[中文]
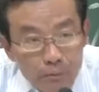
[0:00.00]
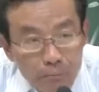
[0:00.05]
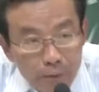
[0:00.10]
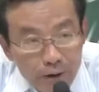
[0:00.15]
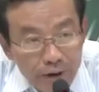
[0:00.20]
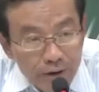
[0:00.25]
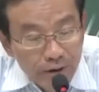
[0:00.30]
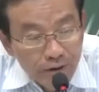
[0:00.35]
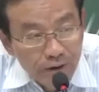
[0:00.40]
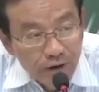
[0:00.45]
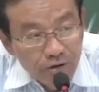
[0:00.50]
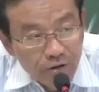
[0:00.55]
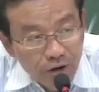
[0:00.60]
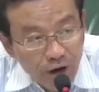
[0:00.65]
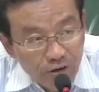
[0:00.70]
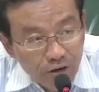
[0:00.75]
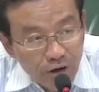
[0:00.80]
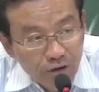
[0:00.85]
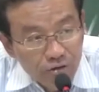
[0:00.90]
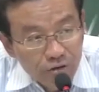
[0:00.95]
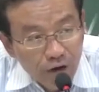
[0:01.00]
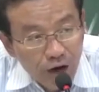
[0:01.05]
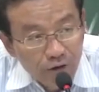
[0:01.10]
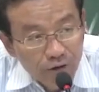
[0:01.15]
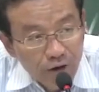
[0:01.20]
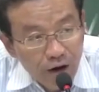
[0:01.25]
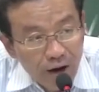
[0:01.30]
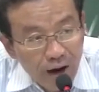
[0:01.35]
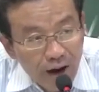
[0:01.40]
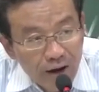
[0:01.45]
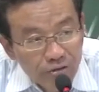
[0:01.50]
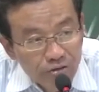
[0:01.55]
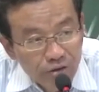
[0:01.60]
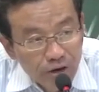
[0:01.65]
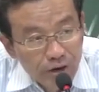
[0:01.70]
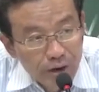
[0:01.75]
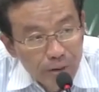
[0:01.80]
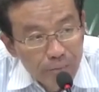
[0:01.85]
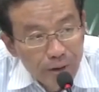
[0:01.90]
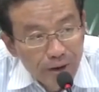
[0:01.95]
没有一个阶层找到安
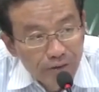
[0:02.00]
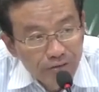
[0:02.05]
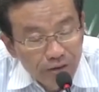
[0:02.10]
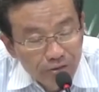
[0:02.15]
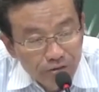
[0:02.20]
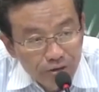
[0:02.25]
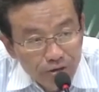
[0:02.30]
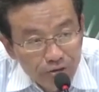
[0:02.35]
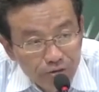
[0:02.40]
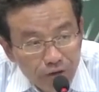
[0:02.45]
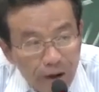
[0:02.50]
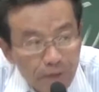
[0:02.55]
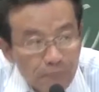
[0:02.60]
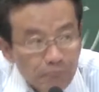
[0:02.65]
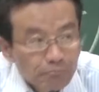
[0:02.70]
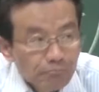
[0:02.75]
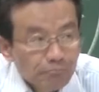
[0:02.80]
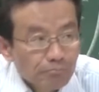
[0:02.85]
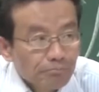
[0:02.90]
身立命的地方，